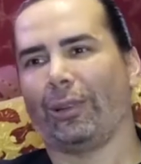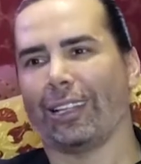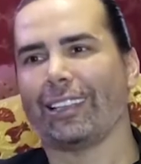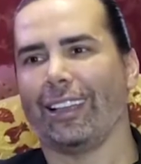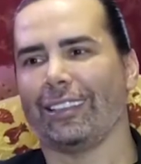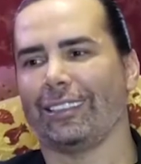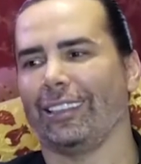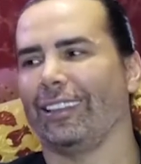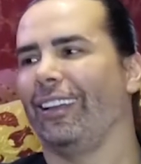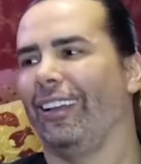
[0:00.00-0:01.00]
اولاد
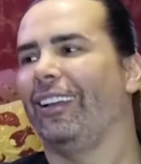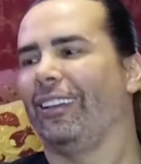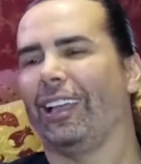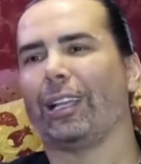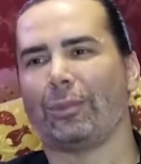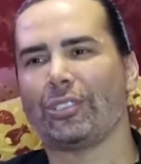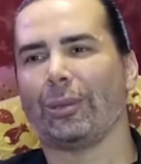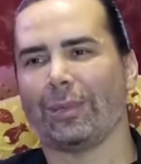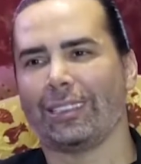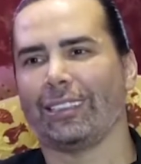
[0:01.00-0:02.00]
خالتي هيك
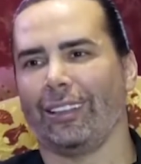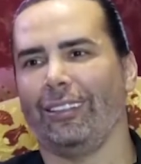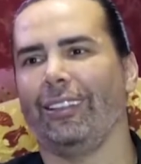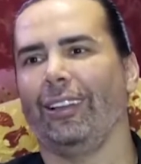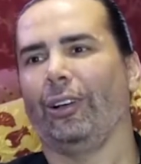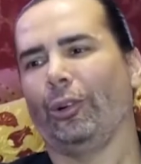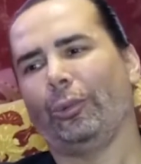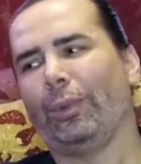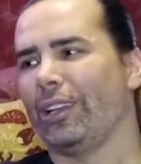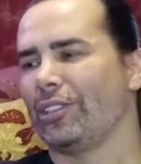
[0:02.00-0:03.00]
اشياء بسيطه
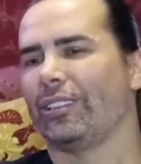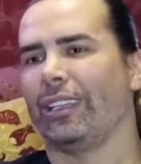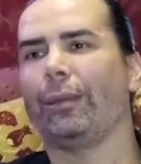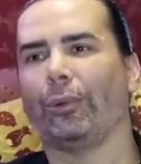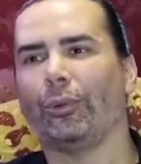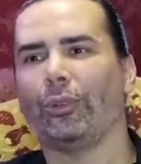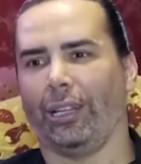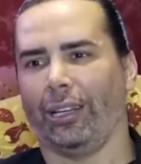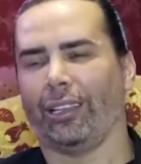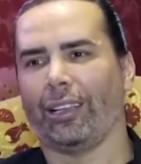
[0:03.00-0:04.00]
وبلشت هي بيقولوا
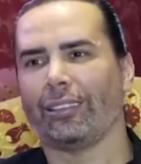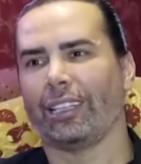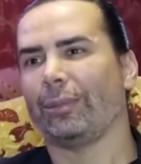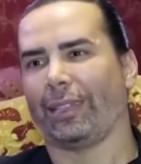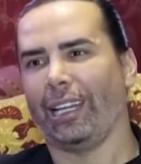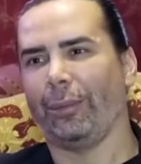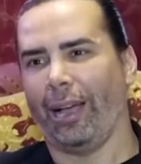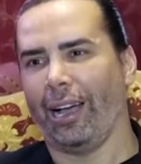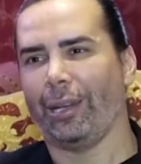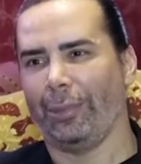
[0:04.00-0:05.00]
الخياطه هي بتعلم
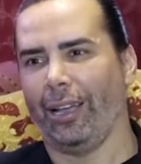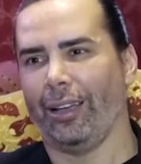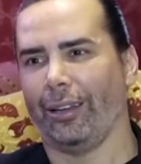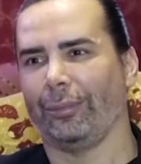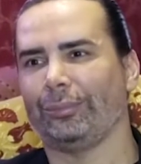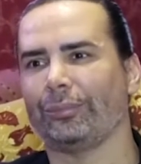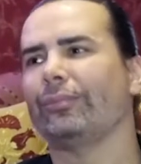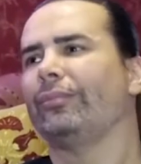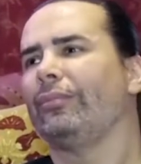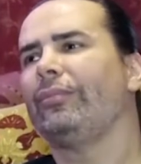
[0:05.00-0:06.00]
حالها بحالها
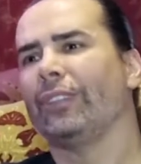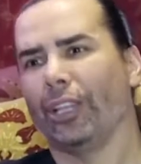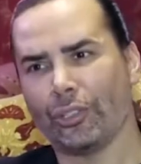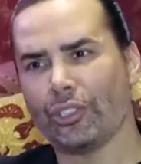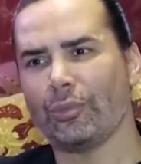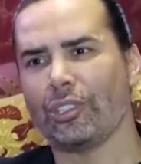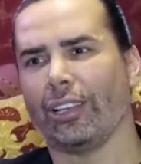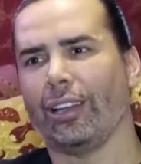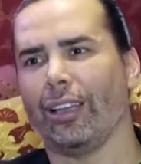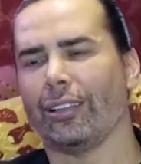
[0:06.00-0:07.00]
تمام ارسم
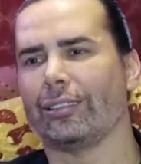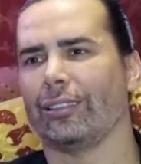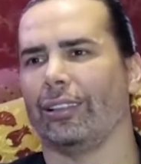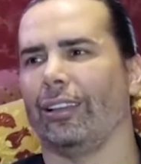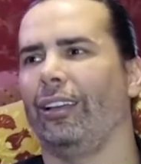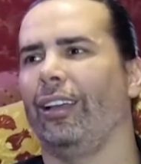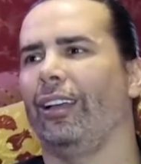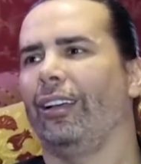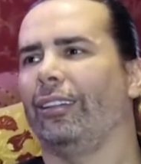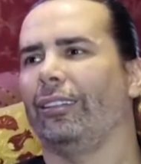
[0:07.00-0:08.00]
شغلات آه،
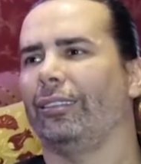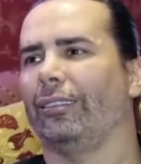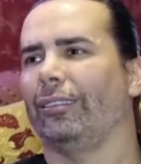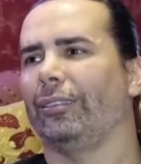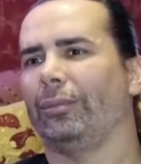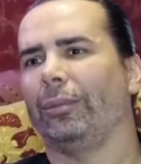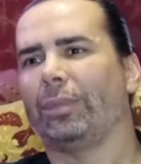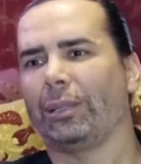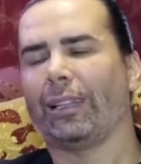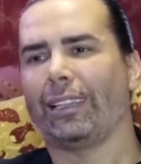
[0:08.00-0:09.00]
آه،
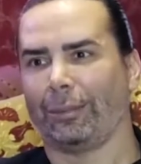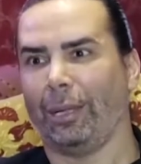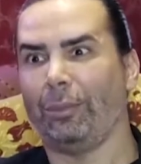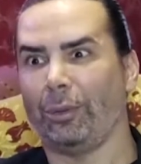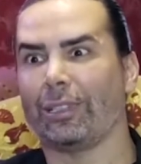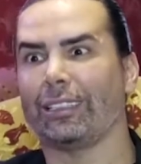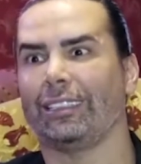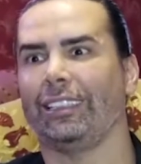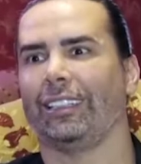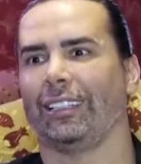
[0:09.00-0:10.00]
مثل ما قلت لك بحب الورد
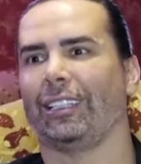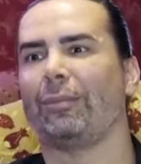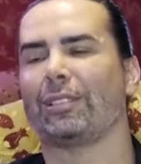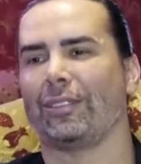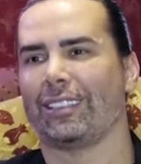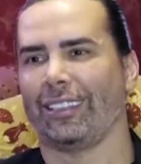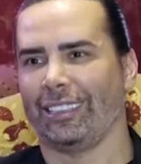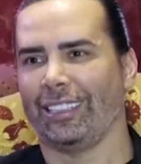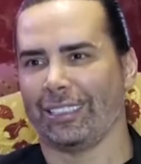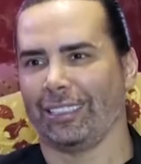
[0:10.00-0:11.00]
كثير كنت لبس
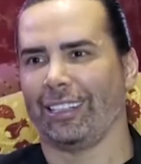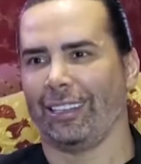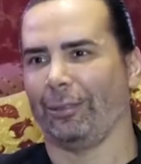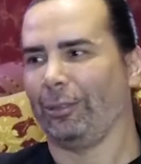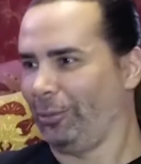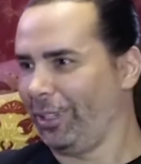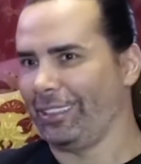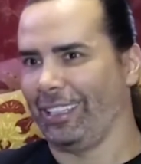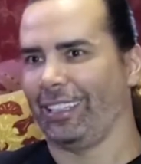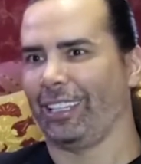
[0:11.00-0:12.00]
فساتين صغيره
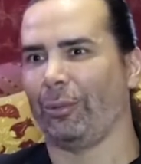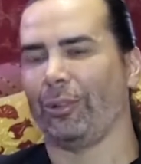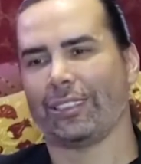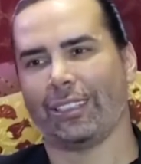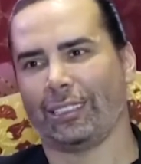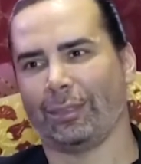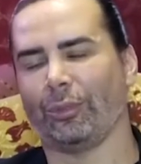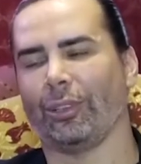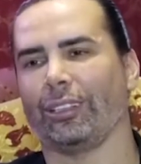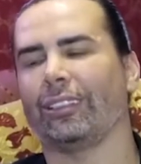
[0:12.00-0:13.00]
ورد هيك اعمل فساتين من
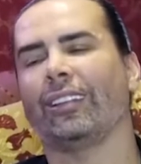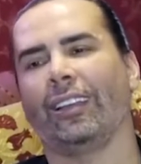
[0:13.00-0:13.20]
ورد